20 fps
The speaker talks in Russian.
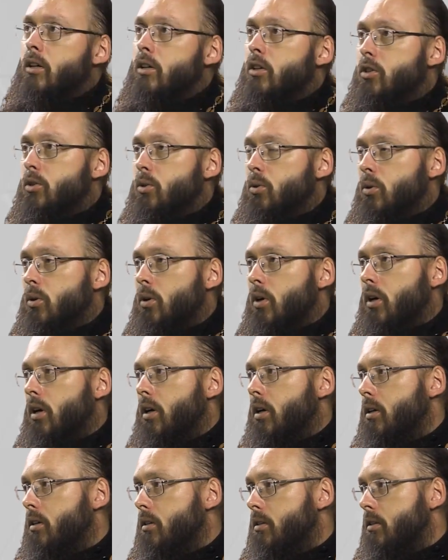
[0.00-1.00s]
что
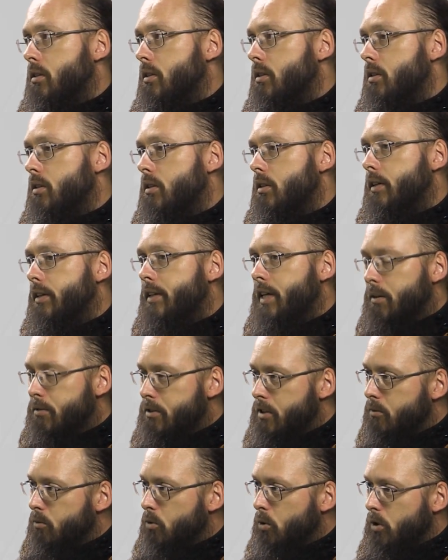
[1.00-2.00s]
э, я
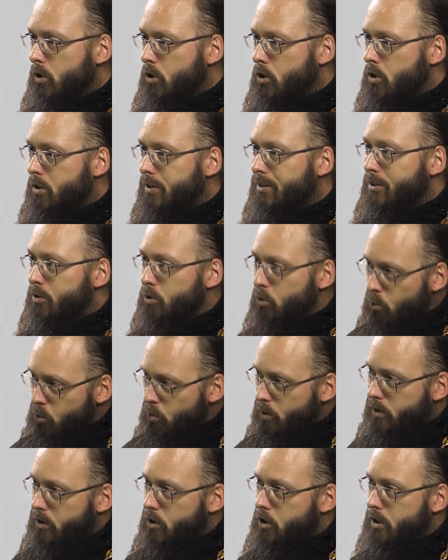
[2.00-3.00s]
всего лишь
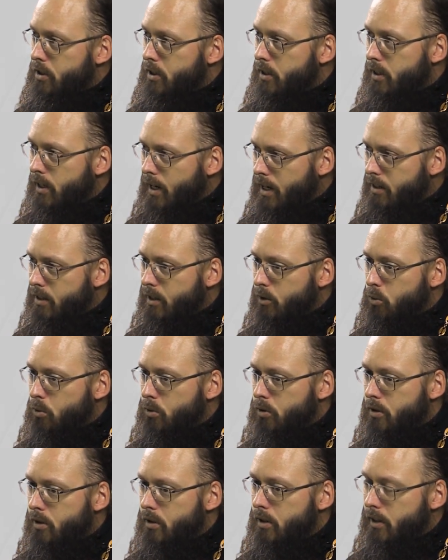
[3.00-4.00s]
друг жениха,
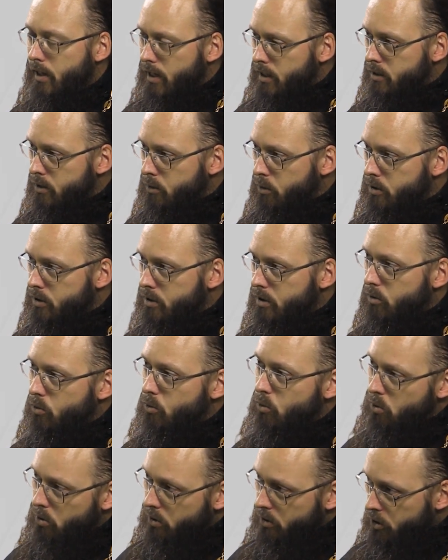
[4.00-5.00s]
который радуется
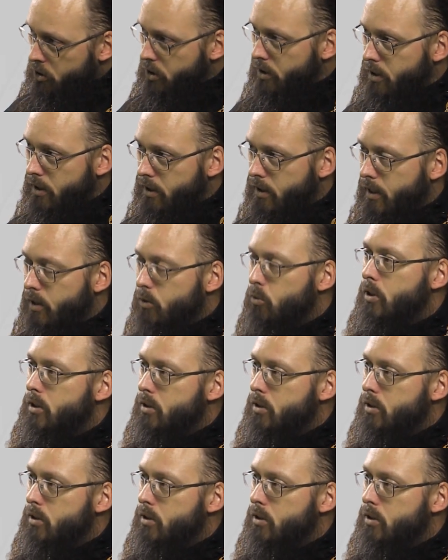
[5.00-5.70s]
о женихе. Но